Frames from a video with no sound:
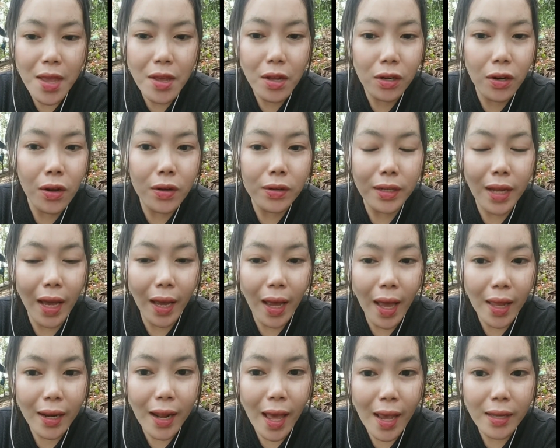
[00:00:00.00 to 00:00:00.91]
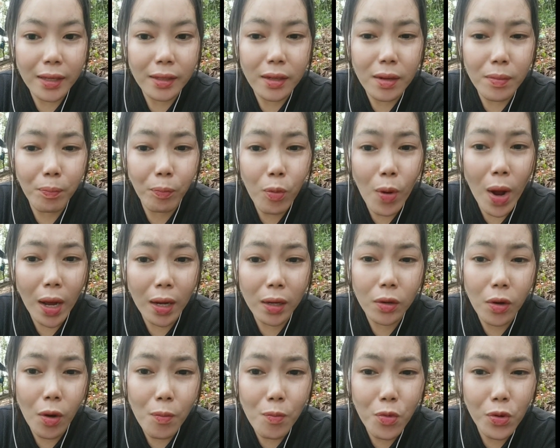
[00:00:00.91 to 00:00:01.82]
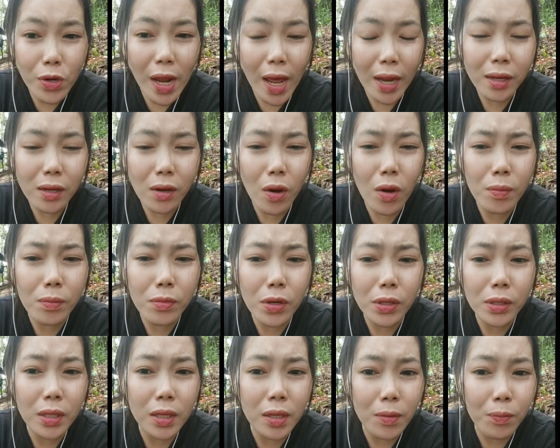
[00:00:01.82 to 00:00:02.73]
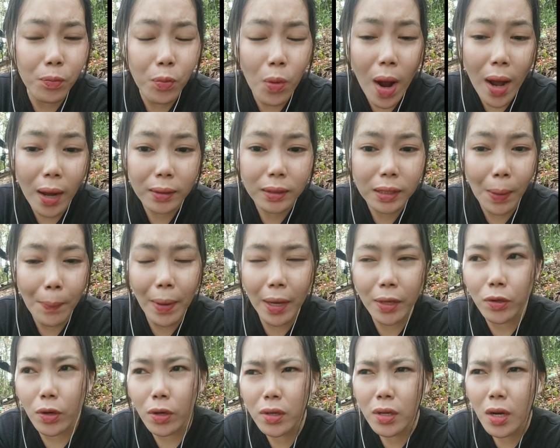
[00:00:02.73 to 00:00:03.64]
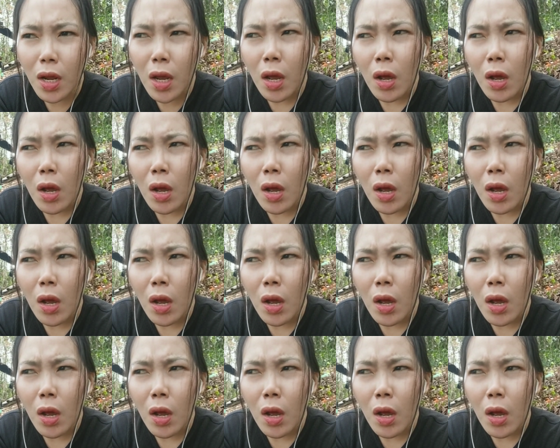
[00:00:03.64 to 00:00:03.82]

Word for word: yolo nakala idi puak gombunan om nogi puak tamadon